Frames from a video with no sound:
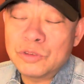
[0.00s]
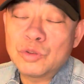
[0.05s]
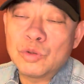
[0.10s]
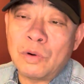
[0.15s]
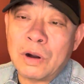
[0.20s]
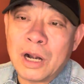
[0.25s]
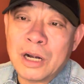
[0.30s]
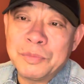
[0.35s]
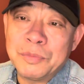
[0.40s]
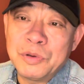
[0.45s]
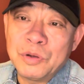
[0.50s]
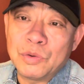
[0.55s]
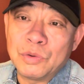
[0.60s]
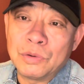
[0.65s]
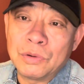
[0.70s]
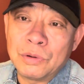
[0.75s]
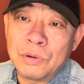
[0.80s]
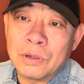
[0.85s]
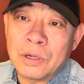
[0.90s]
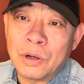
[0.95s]
中华人民共
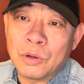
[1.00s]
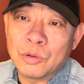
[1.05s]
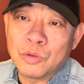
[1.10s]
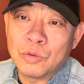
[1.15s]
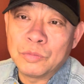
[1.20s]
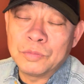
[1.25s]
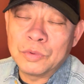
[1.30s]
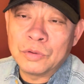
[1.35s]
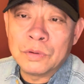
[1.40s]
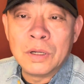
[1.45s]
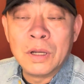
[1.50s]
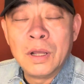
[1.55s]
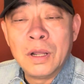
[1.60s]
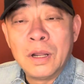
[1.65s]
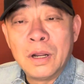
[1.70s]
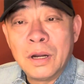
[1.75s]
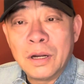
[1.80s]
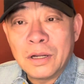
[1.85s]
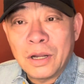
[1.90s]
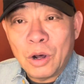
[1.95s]
和国劳动部，
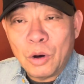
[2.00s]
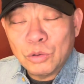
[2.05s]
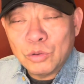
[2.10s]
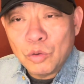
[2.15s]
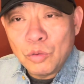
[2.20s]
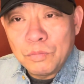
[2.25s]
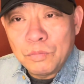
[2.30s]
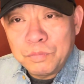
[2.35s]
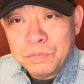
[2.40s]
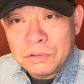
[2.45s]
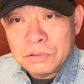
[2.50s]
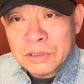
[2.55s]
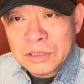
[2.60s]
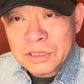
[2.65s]
劳动部的